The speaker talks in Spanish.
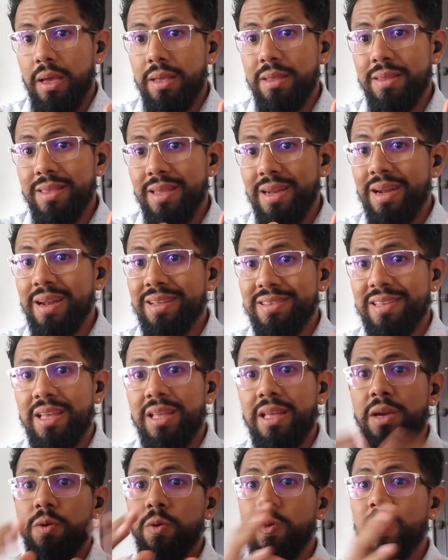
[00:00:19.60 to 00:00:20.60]

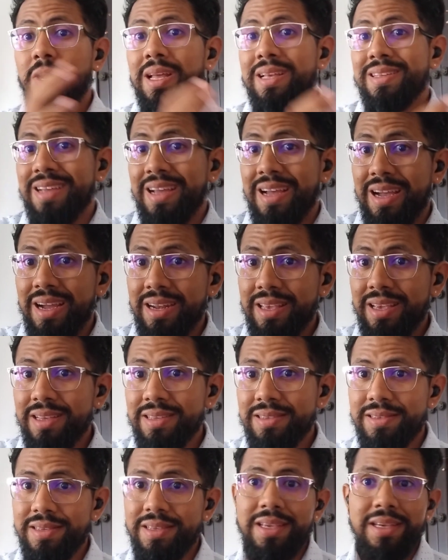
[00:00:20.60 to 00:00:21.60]
entrelazada con las
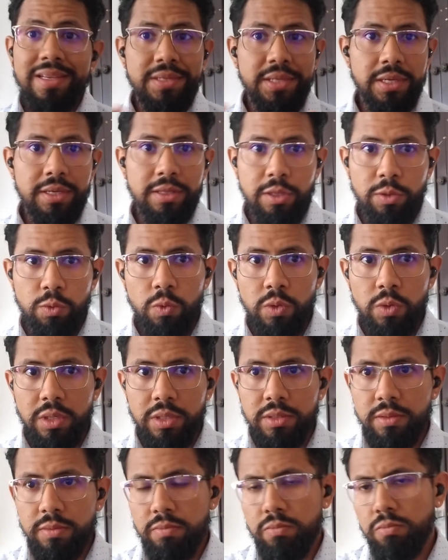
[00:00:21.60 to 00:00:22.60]
áreas y
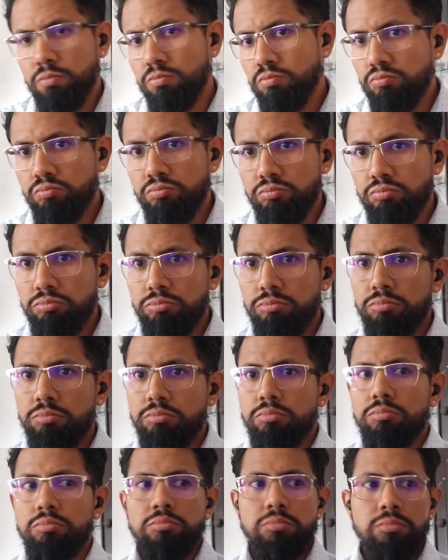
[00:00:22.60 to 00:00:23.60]
asignaturas.
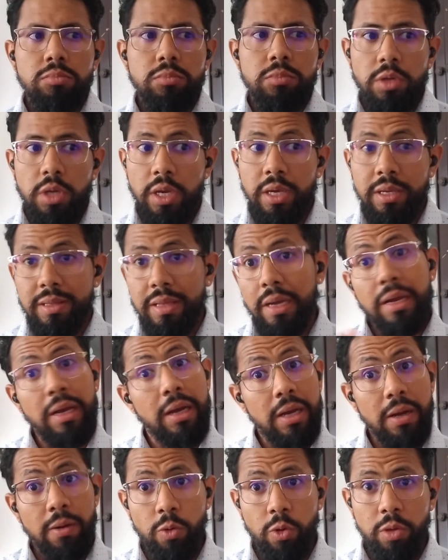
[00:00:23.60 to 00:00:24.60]
Estas que
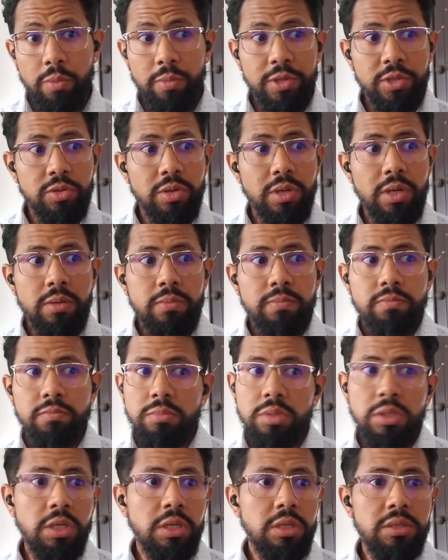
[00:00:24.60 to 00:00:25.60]
acabo de mencionar,
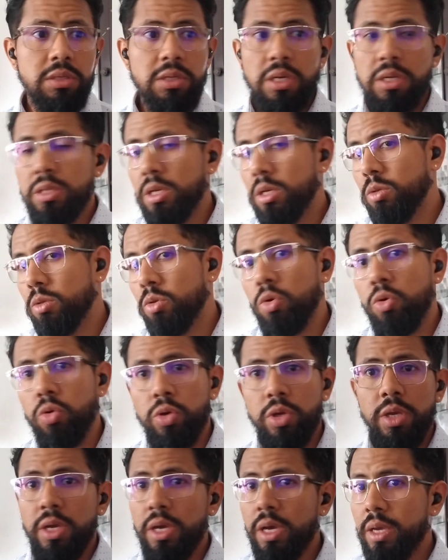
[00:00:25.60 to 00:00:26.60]
ciencia,
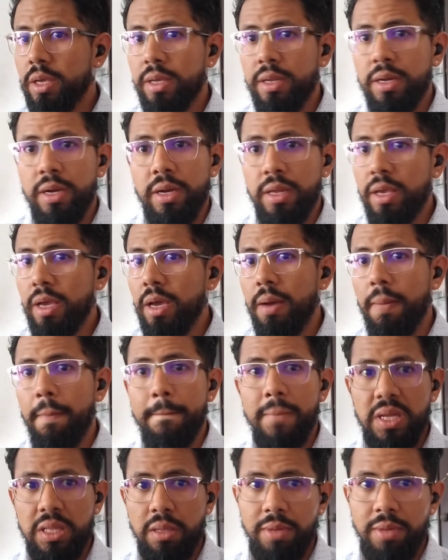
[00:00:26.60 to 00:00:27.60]
tecnología, ingeniería,
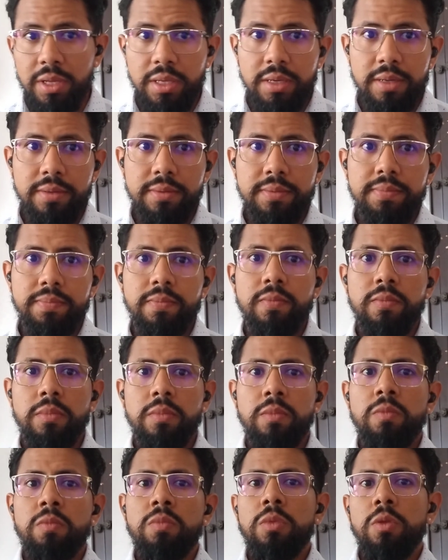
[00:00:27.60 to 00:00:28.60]
matemáticas.
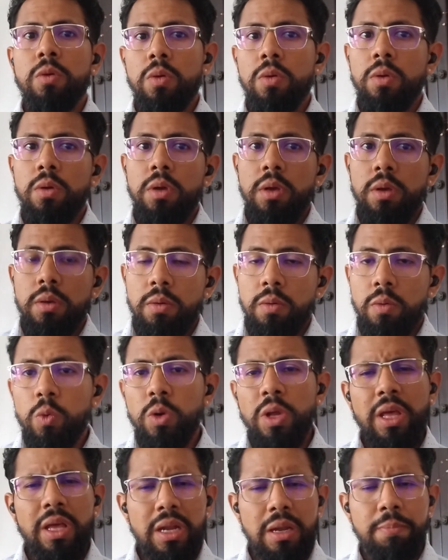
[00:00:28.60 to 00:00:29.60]

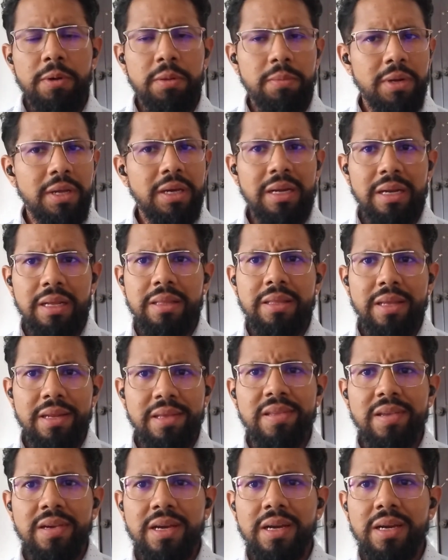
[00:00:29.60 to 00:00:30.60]
Una de las primeras
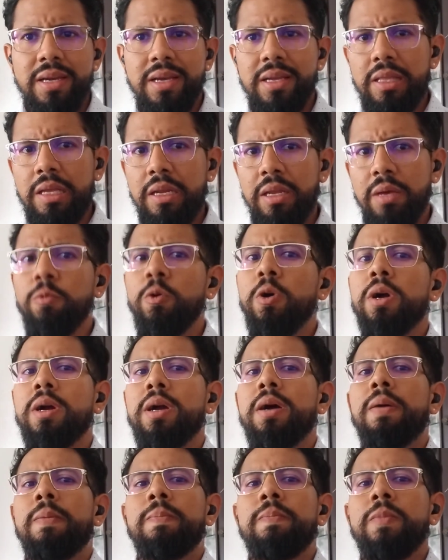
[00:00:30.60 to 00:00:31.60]
características que tenemos
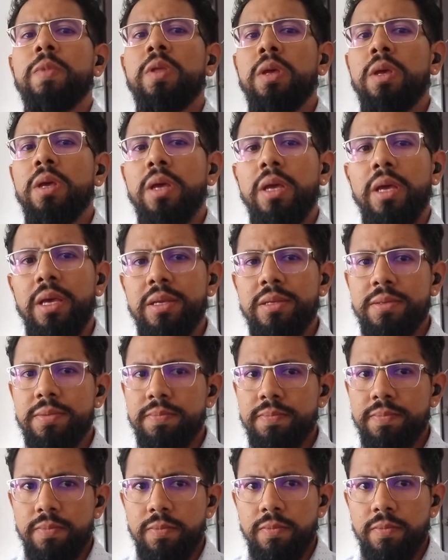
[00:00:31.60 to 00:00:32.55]
acá es